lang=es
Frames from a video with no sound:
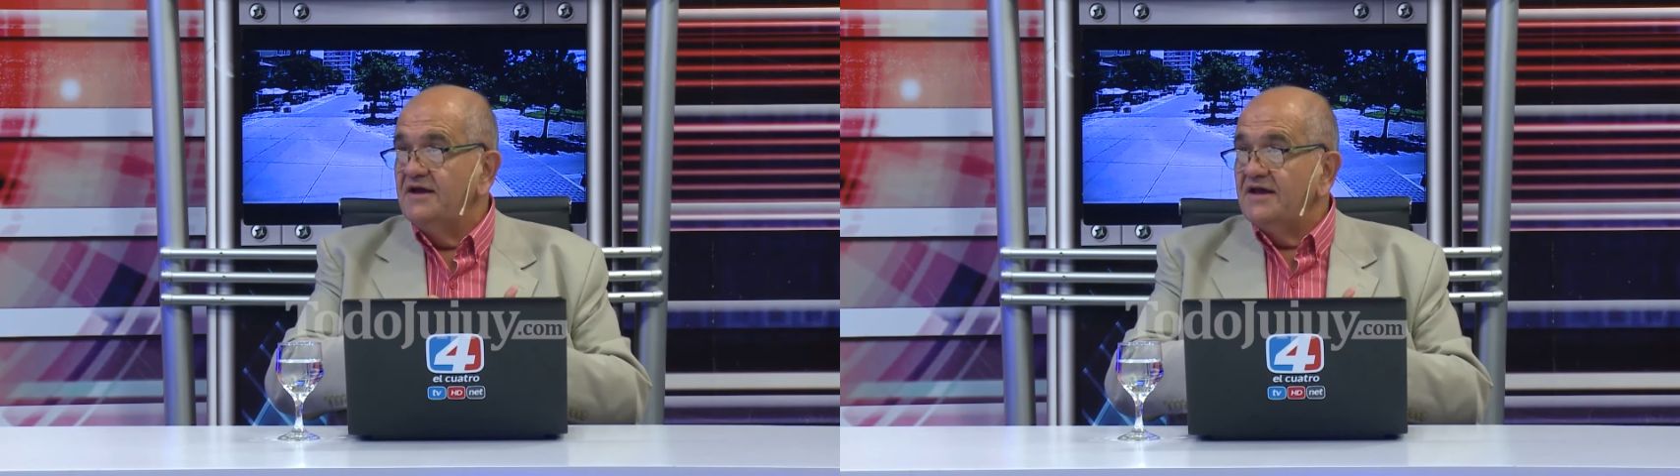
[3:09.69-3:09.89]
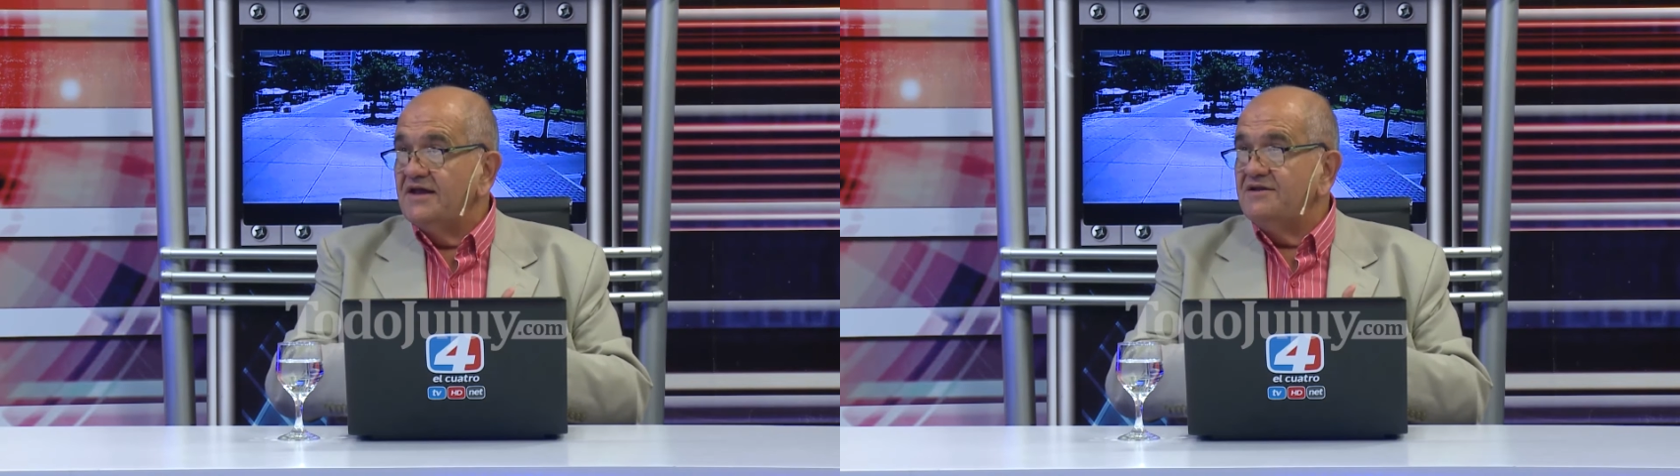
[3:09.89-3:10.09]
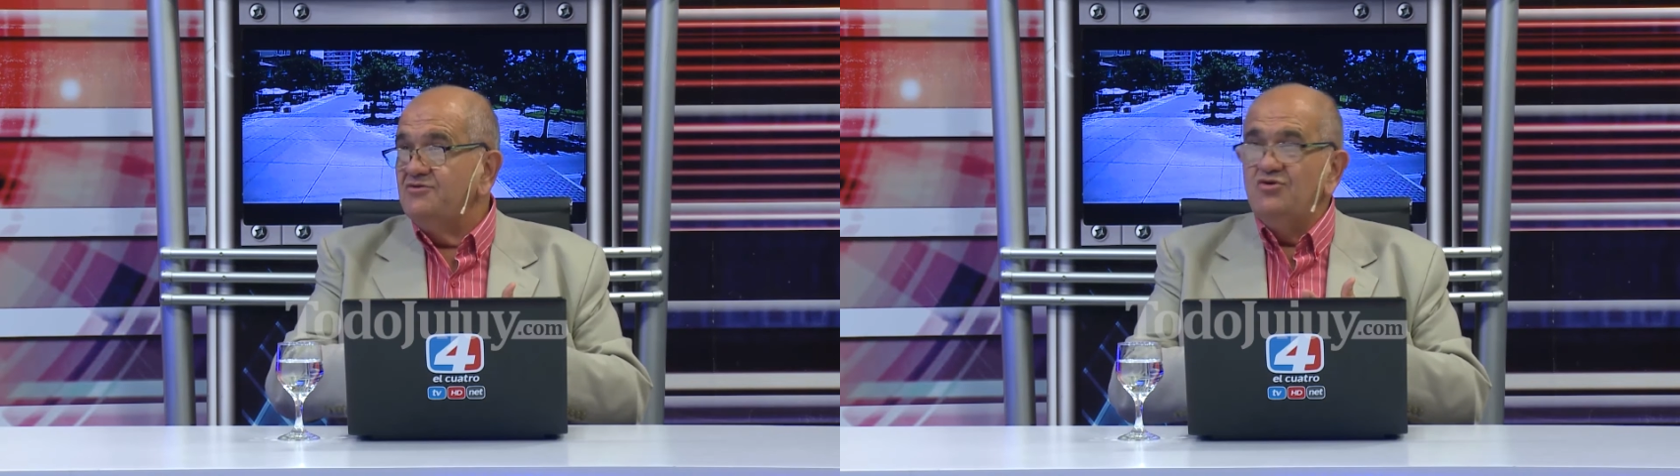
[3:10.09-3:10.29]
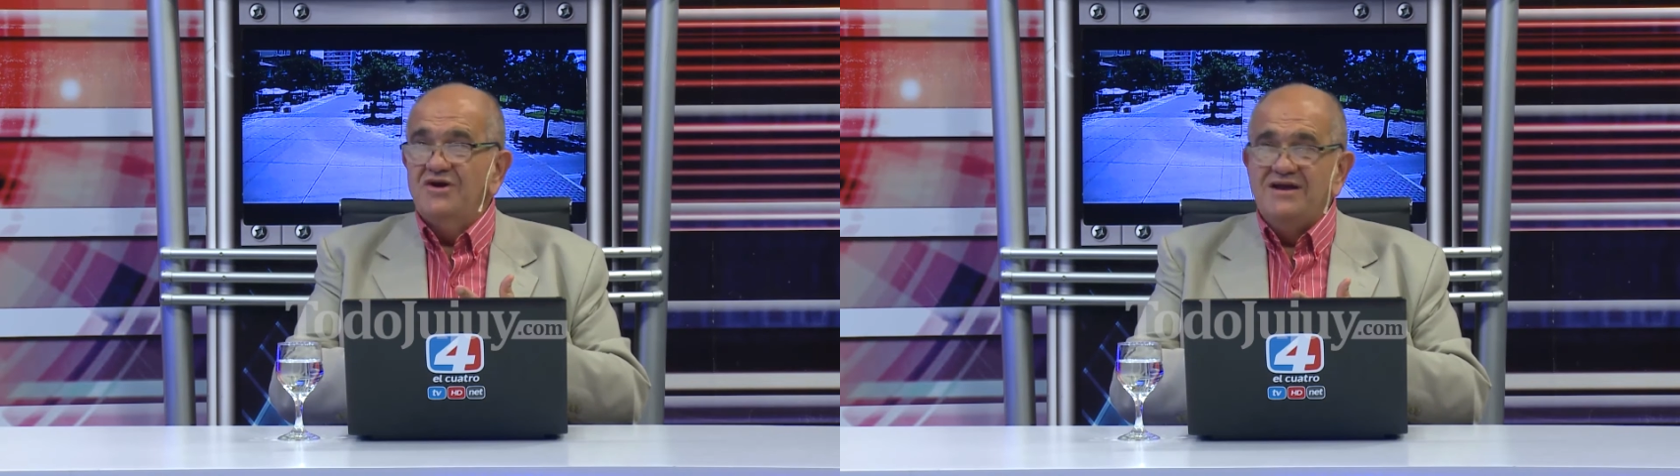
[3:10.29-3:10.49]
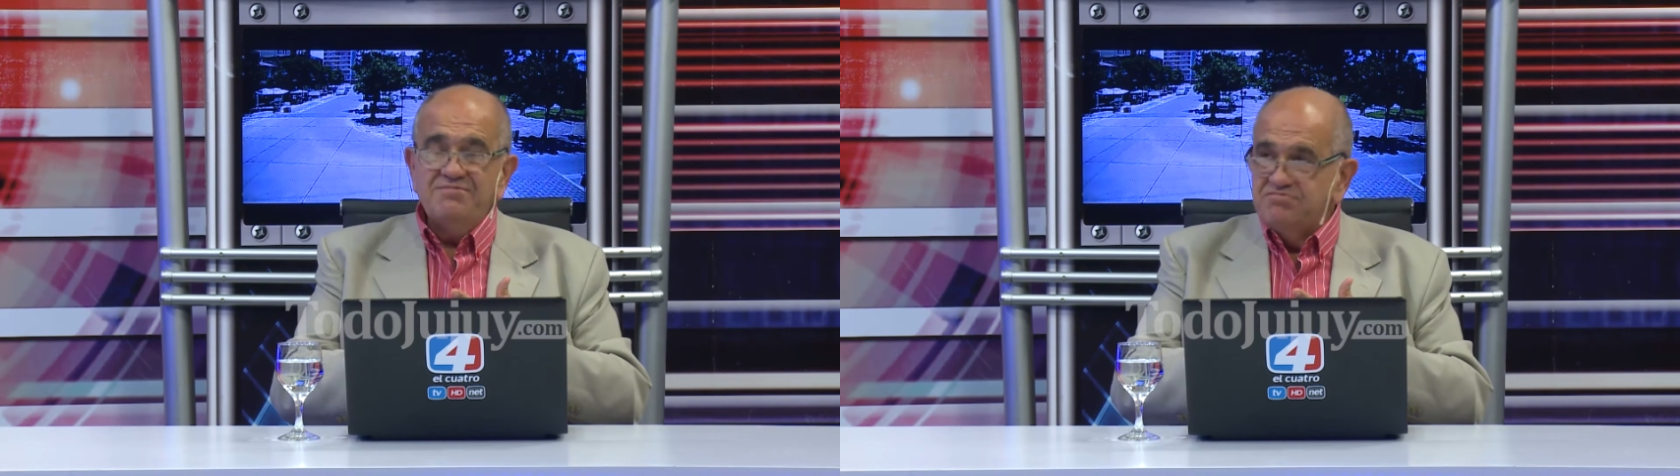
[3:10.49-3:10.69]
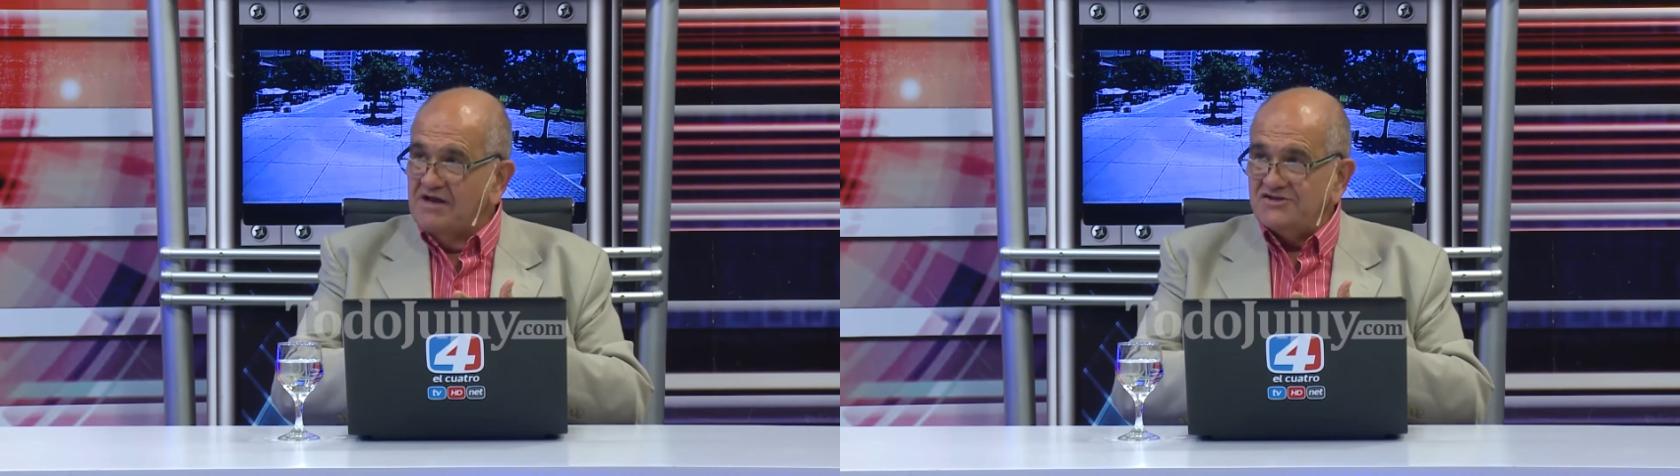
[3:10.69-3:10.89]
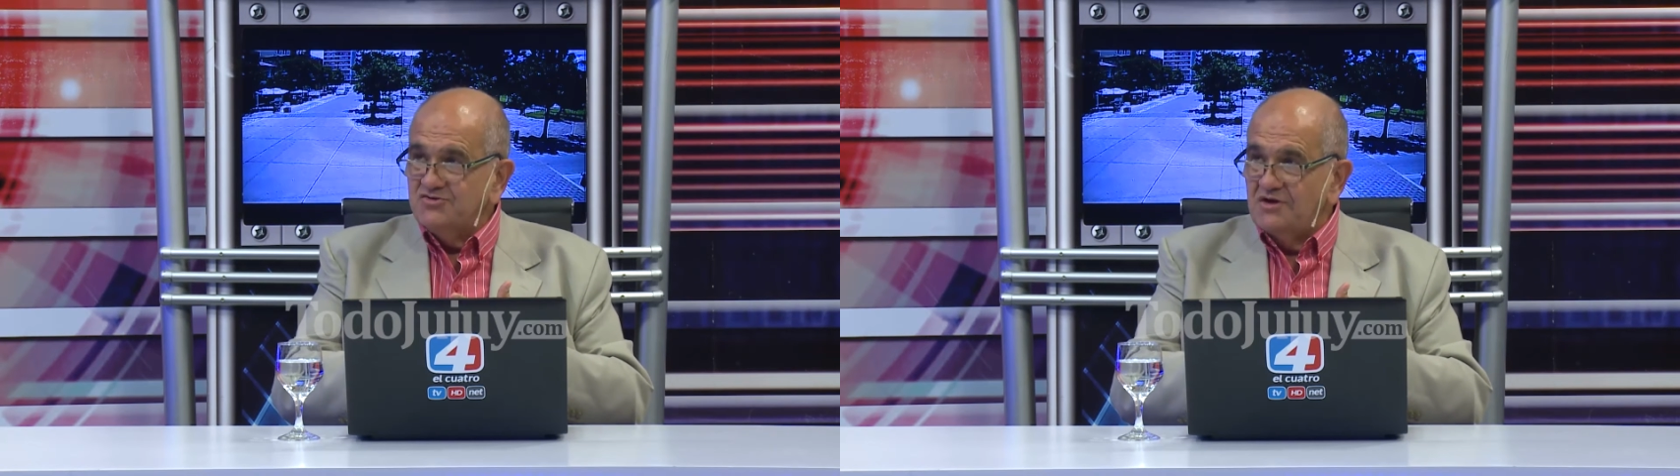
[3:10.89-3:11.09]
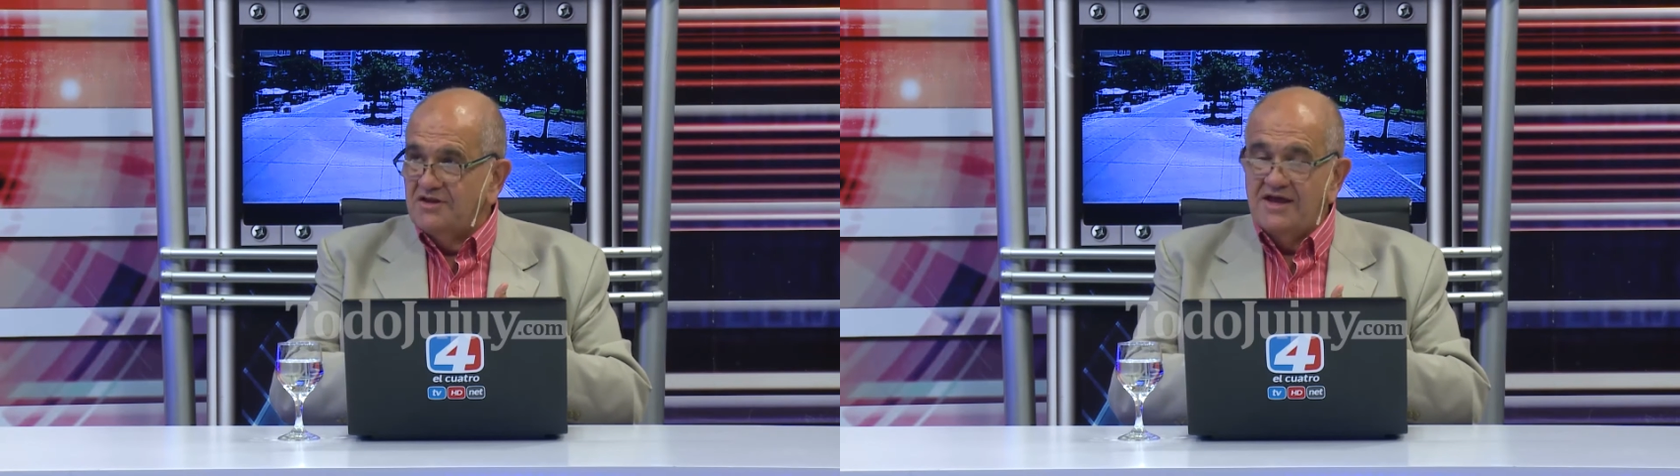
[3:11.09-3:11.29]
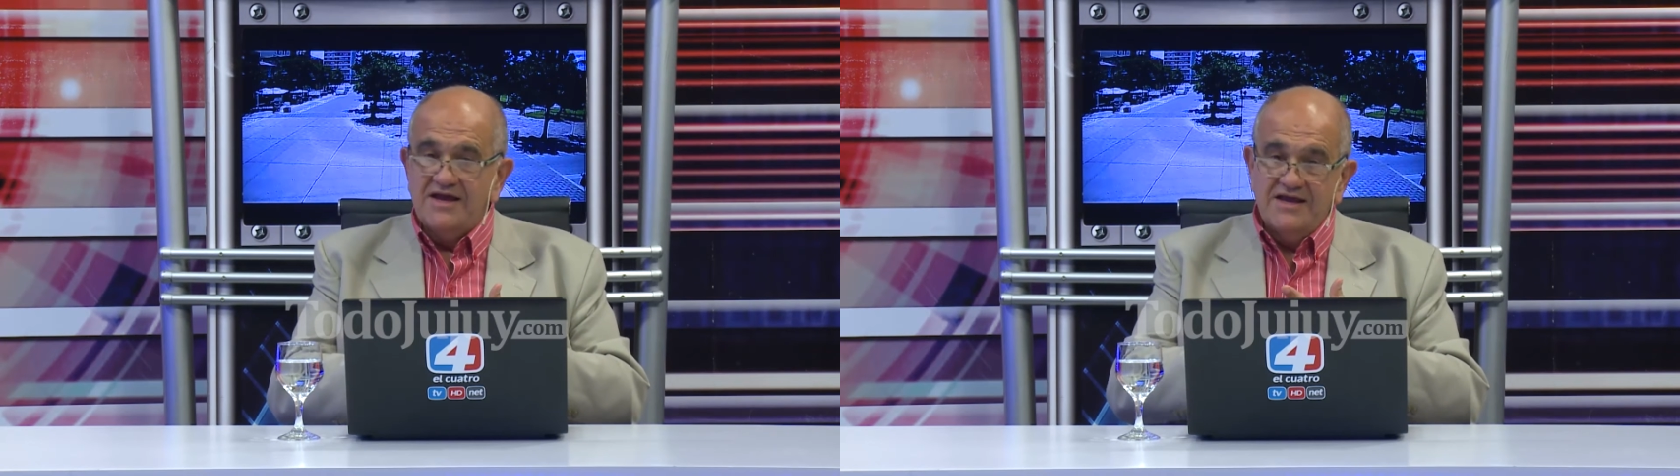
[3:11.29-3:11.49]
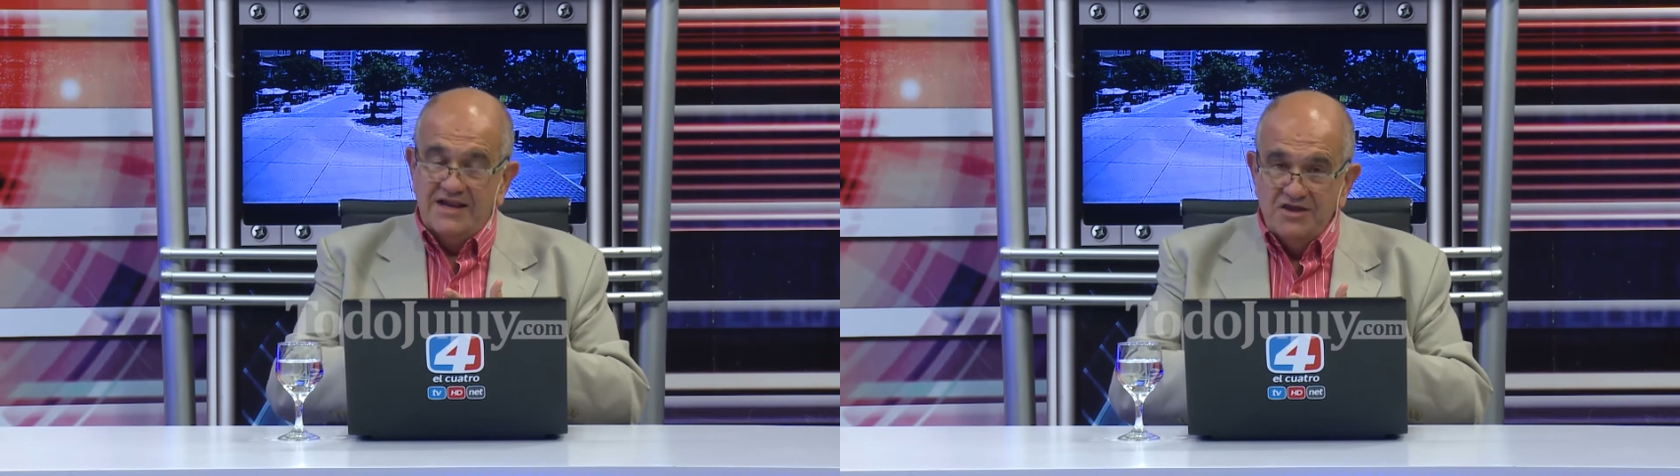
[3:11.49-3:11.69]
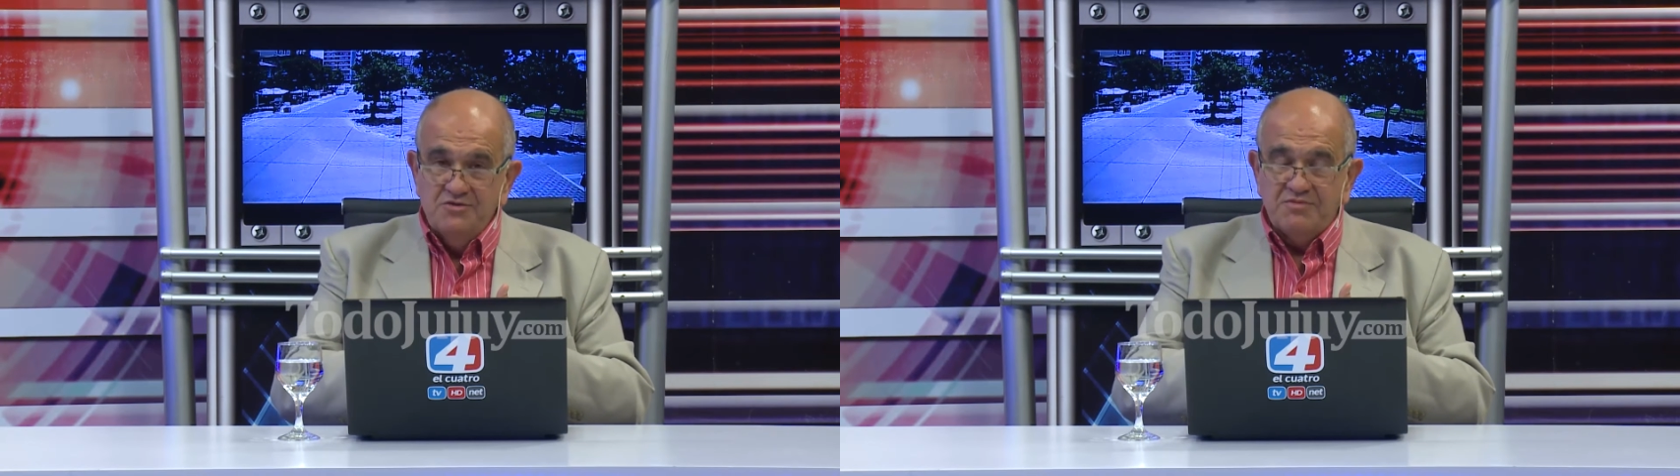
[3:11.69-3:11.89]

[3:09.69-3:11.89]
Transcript: Eh, no es casualidad que el año